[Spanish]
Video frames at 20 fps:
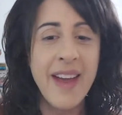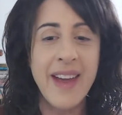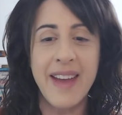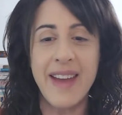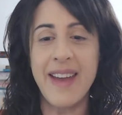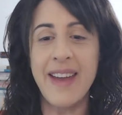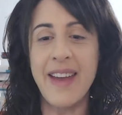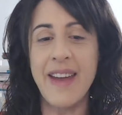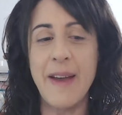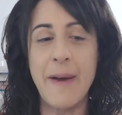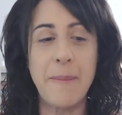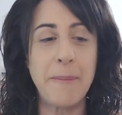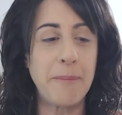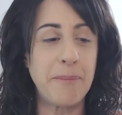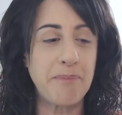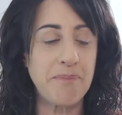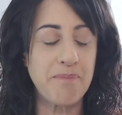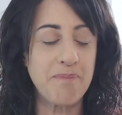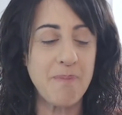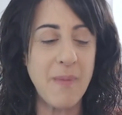
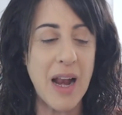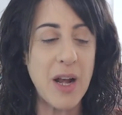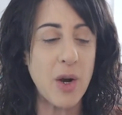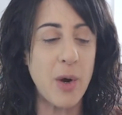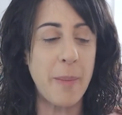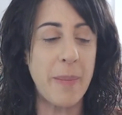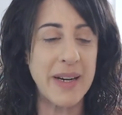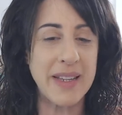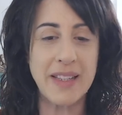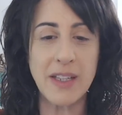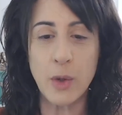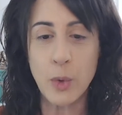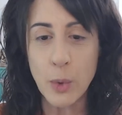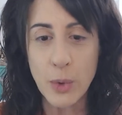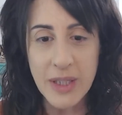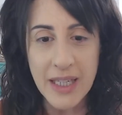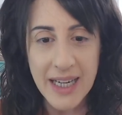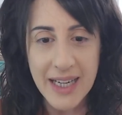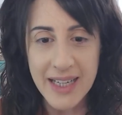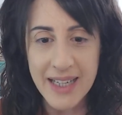Em, algo en
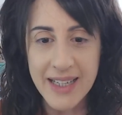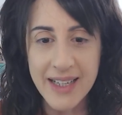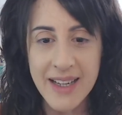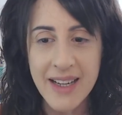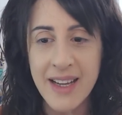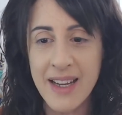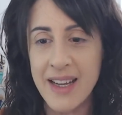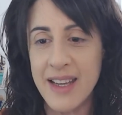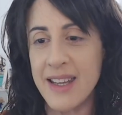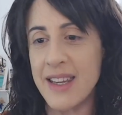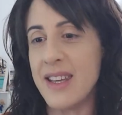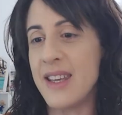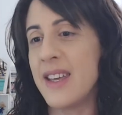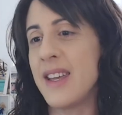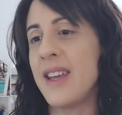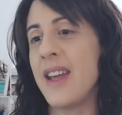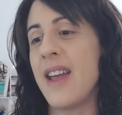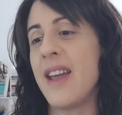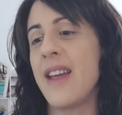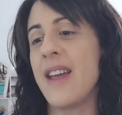particular
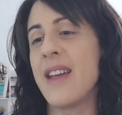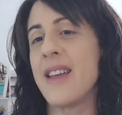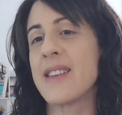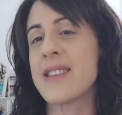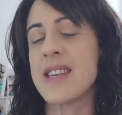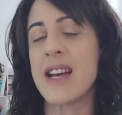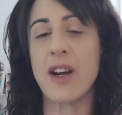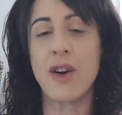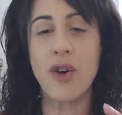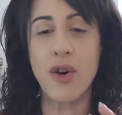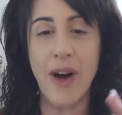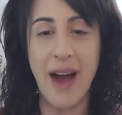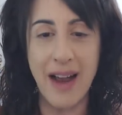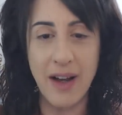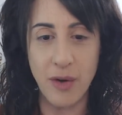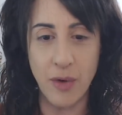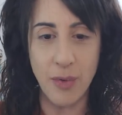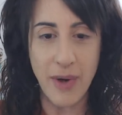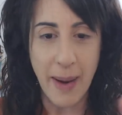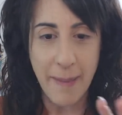y eh, saco
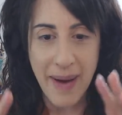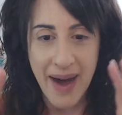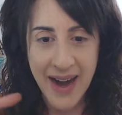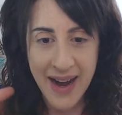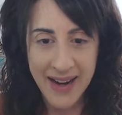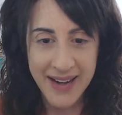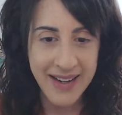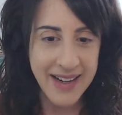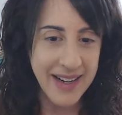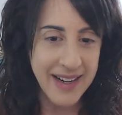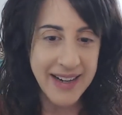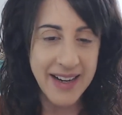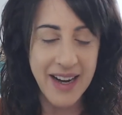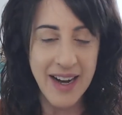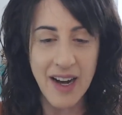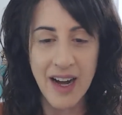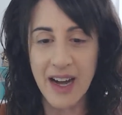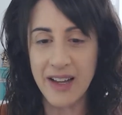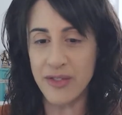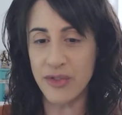algo, una
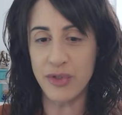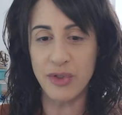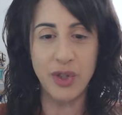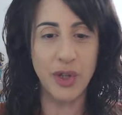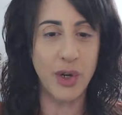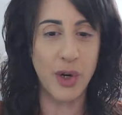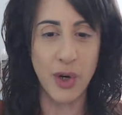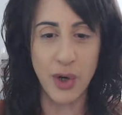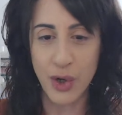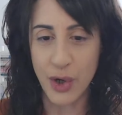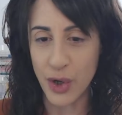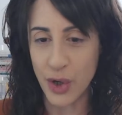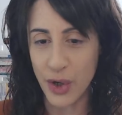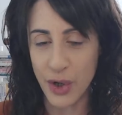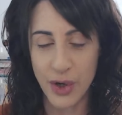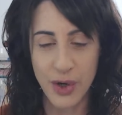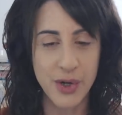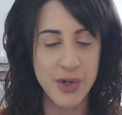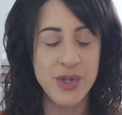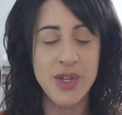máscara,
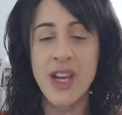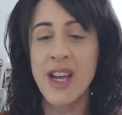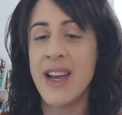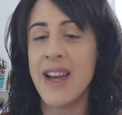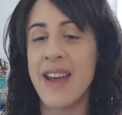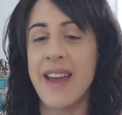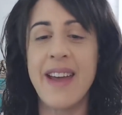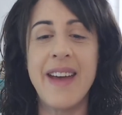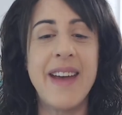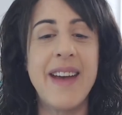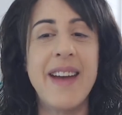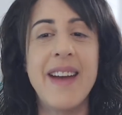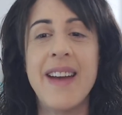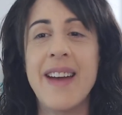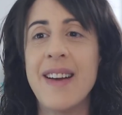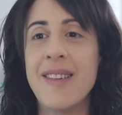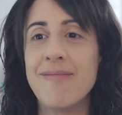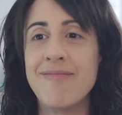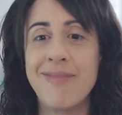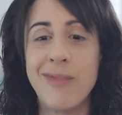anteojos,
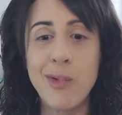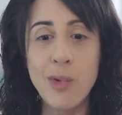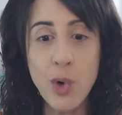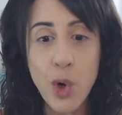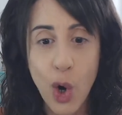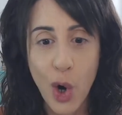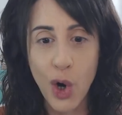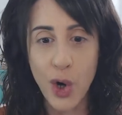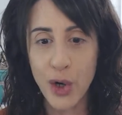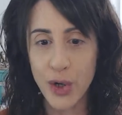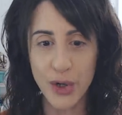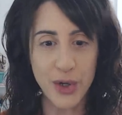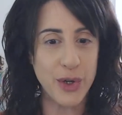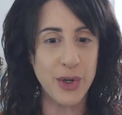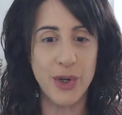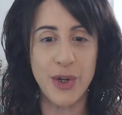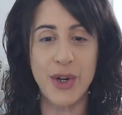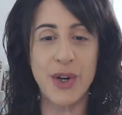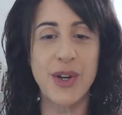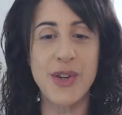eh, un
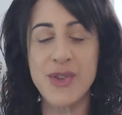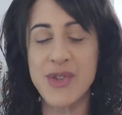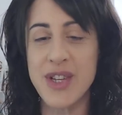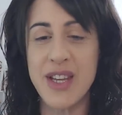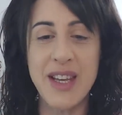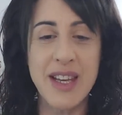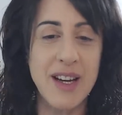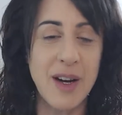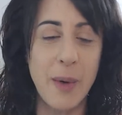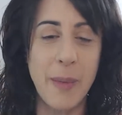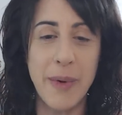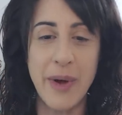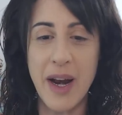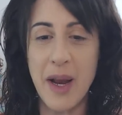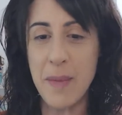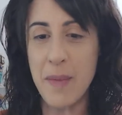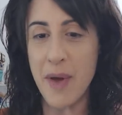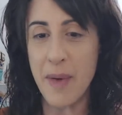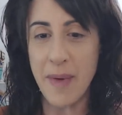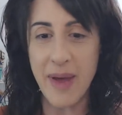gorro, o por
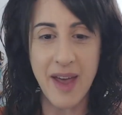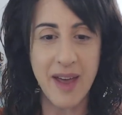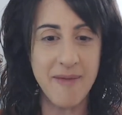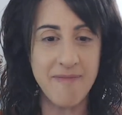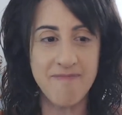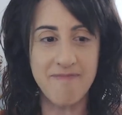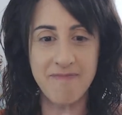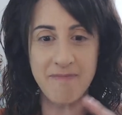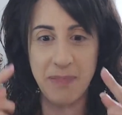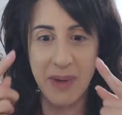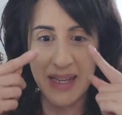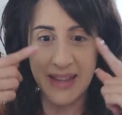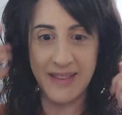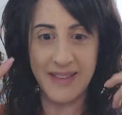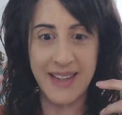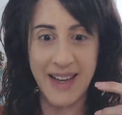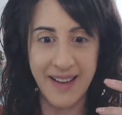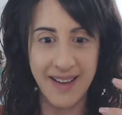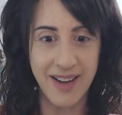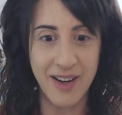ahí me ven
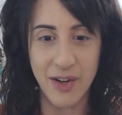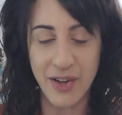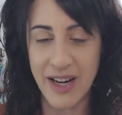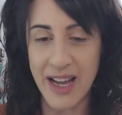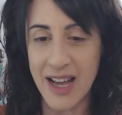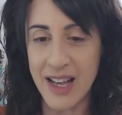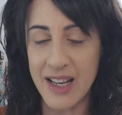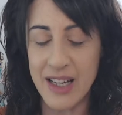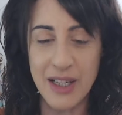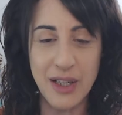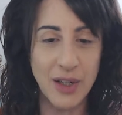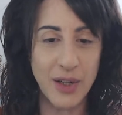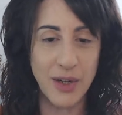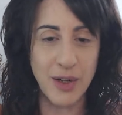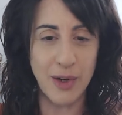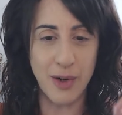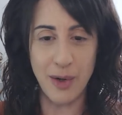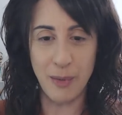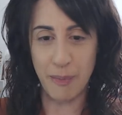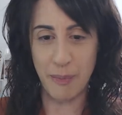pintada con algo
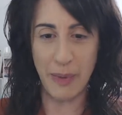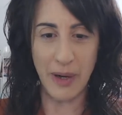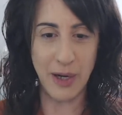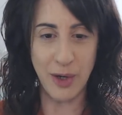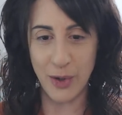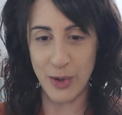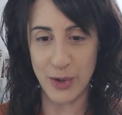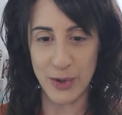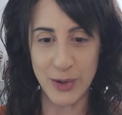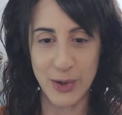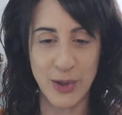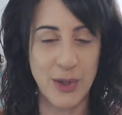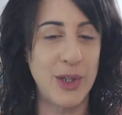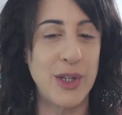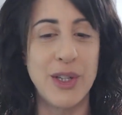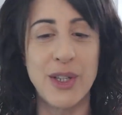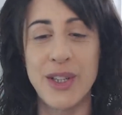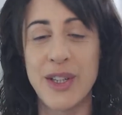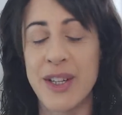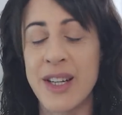o el pelo de otro
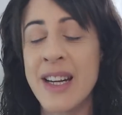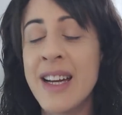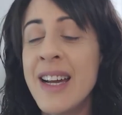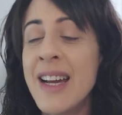color.